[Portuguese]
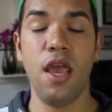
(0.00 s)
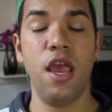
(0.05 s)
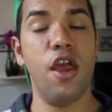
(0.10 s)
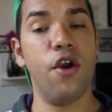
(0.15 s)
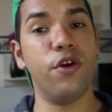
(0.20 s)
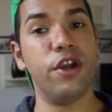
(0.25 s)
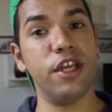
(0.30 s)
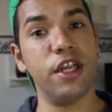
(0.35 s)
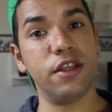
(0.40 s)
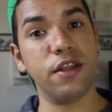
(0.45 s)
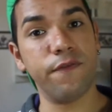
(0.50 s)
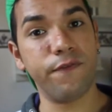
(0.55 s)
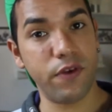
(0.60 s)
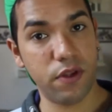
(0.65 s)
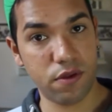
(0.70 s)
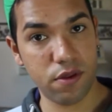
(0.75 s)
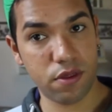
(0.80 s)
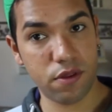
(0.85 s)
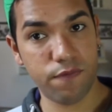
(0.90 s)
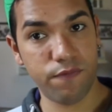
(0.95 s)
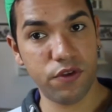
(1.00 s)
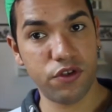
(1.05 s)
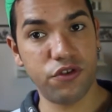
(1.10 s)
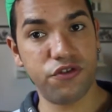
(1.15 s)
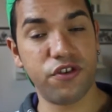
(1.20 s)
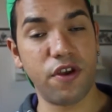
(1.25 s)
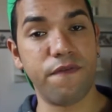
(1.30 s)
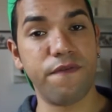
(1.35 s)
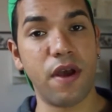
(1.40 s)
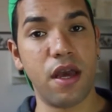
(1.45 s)
Eu queria ter feito esse vídeo
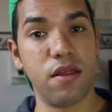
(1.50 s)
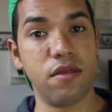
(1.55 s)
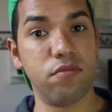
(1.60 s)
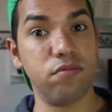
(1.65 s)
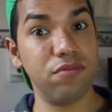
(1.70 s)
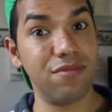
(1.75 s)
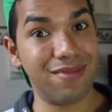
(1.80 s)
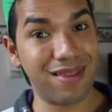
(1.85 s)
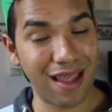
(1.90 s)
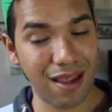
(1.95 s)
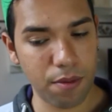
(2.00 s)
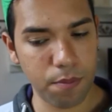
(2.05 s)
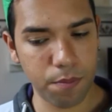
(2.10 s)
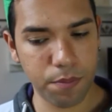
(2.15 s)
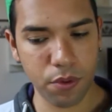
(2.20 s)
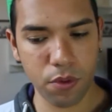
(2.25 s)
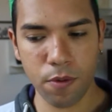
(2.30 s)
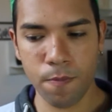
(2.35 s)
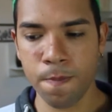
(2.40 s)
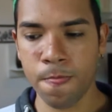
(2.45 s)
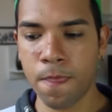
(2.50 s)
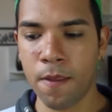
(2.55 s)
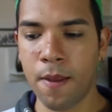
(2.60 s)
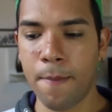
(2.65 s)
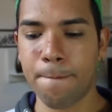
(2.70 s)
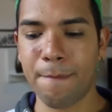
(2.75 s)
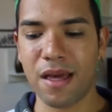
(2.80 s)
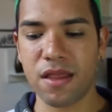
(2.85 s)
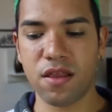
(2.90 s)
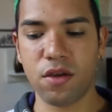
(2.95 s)
já faz um tempo,
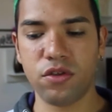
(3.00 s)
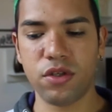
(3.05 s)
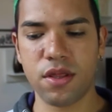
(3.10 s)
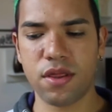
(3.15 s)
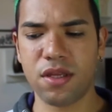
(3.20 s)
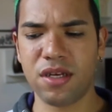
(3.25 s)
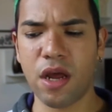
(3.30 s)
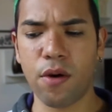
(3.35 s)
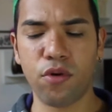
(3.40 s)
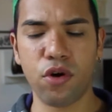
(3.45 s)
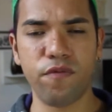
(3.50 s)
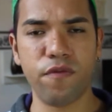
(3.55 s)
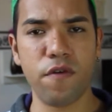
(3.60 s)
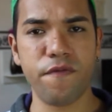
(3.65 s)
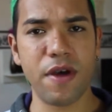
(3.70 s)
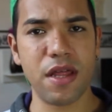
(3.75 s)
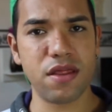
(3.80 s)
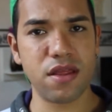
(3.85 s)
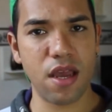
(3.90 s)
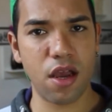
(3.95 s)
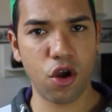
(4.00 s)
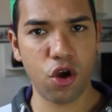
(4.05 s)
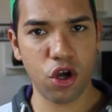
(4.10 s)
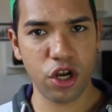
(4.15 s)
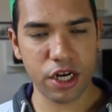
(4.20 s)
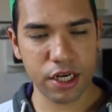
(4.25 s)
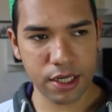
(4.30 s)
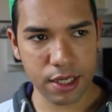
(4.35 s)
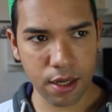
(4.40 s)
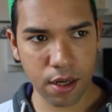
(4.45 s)
mas eu disse não, eu não vou fazer
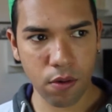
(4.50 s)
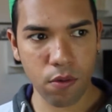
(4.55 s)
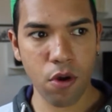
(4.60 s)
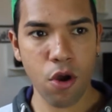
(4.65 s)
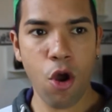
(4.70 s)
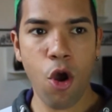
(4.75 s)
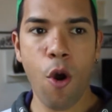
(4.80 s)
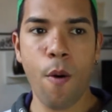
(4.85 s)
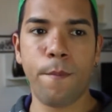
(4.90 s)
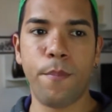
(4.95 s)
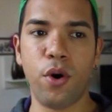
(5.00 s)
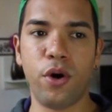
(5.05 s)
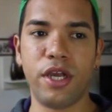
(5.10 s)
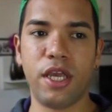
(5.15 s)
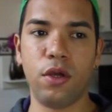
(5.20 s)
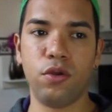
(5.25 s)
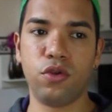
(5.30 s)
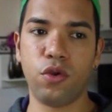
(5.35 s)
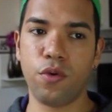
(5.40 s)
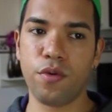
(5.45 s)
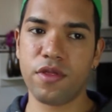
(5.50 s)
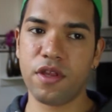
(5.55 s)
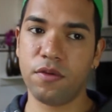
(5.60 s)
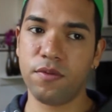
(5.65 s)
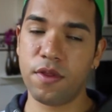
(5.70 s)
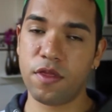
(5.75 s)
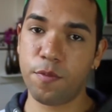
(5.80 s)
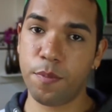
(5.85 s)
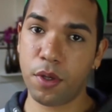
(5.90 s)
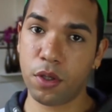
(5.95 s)
agora não, porque eu tô
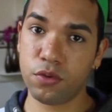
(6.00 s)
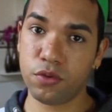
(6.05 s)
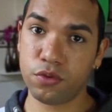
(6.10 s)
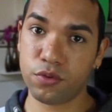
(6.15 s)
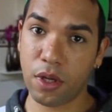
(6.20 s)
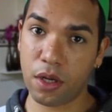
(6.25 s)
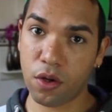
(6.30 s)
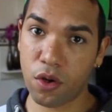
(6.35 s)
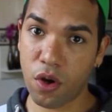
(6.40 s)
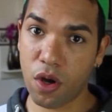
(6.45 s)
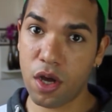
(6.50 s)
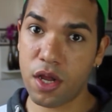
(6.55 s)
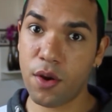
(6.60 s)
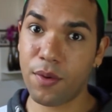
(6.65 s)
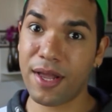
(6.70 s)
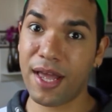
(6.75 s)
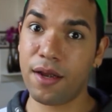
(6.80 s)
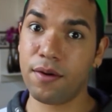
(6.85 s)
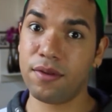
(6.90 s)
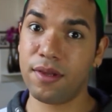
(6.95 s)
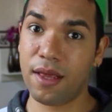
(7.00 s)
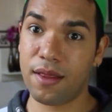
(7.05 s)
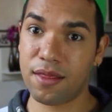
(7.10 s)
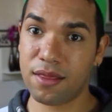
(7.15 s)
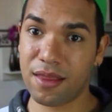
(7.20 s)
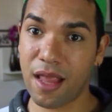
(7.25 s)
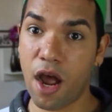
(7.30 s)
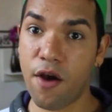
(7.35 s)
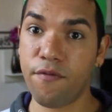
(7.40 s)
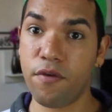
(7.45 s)
usando esse produto agora, eu quero
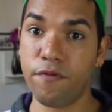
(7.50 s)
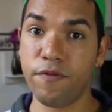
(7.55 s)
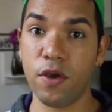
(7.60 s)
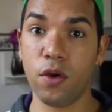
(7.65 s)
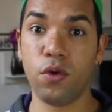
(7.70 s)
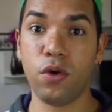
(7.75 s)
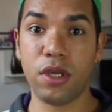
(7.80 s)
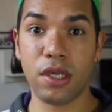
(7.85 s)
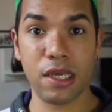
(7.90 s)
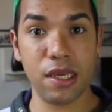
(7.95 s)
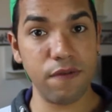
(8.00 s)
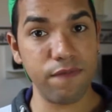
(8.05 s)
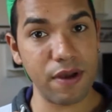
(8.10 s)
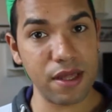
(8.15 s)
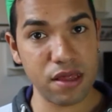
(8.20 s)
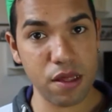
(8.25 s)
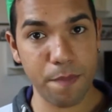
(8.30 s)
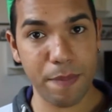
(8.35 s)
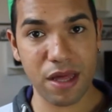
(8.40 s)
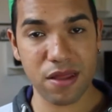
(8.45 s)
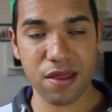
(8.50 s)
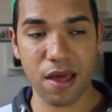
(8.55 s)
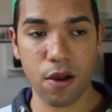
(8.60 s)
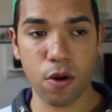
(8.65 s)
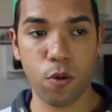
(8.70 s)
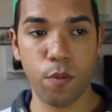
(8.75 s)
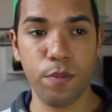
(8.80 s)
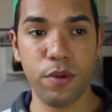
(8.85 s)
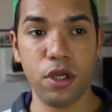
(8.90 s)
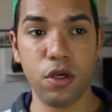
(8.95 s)
testar, eu vou ver o que vai se passar
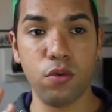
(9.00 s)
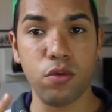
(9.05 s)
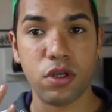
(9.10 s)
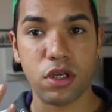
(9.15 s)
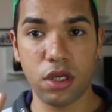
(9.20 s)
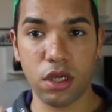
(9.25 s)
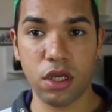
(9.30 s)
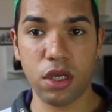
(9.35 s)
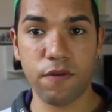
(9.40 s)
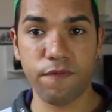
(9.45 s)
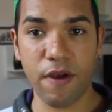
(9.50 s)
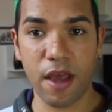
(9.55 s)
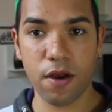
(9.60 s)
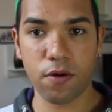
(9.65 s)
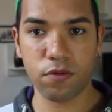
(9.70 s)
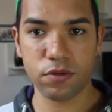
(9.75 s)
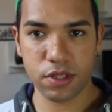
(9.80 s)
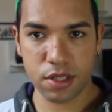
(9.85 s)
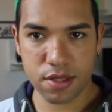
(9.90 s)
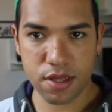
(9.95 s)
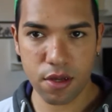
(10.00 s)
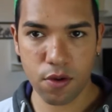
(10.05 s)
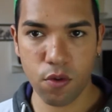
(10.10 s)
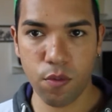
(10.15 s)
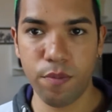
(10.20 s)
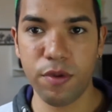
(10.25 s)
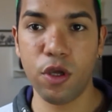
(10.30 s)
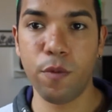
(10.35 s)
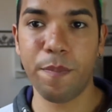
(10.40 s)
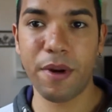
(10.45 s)
comigo, o que, que vai acontecer
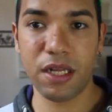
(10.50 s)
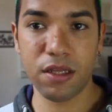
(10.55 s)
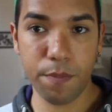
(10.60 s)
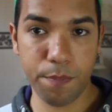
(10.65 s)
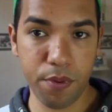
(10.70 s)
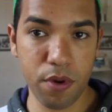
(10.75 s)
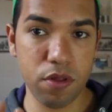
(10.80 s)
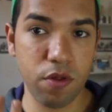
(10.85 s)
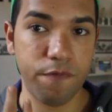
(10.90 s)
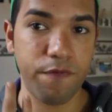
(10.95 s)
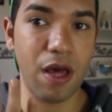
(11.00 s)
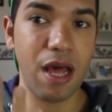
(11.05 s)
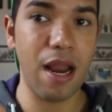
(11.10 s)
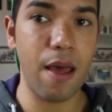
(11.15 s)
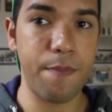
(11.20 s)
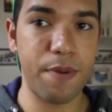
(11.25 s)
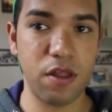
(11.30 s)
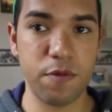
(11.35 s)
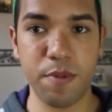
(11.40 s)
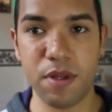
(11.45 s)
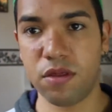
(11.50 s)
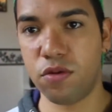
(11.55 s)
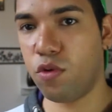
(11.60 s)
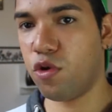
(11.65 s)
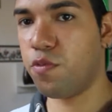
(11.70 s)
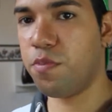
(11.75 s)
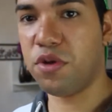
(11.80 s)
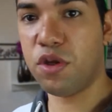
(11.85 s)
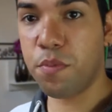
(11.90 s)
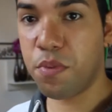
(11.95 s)
comigo, pra depois eu falar pras
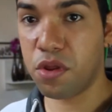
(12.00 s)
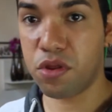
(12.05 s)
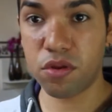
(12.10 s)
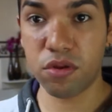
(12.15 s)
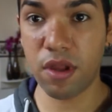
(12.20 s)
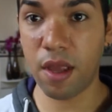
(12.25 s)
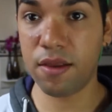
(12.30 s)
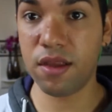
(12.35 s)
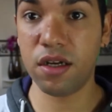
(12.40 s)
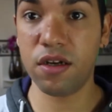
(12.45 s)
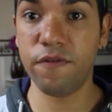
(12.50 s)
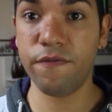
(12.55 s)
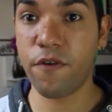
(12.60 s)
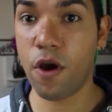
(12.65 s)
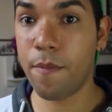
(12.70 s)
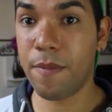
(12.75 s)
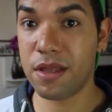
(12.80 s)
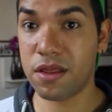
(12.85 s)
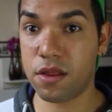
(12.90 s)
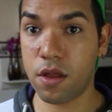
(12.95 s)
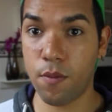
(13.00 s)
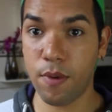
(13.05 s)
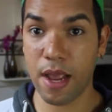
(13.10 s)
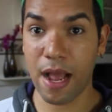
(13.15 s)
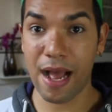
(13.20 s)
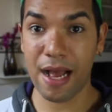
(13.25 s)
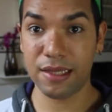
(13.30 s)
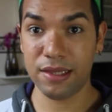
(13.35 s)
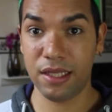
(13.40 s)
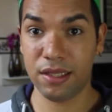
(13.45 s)
pessoas, pra depois eu não estar tá dando informação
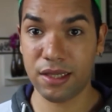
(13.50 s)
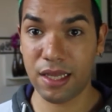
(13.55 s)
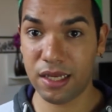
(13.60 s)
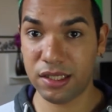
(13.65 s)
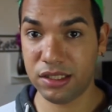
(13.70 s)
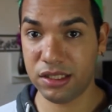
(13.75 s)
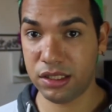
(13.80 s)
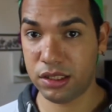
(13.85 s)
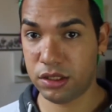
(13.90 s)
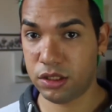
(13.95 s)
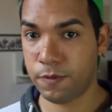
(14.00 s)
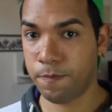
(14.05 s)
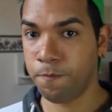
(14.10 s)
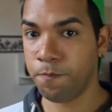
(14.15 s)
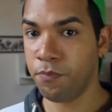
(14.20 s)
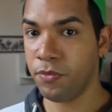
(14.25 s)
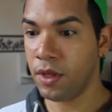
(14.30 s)
errada, tá gente?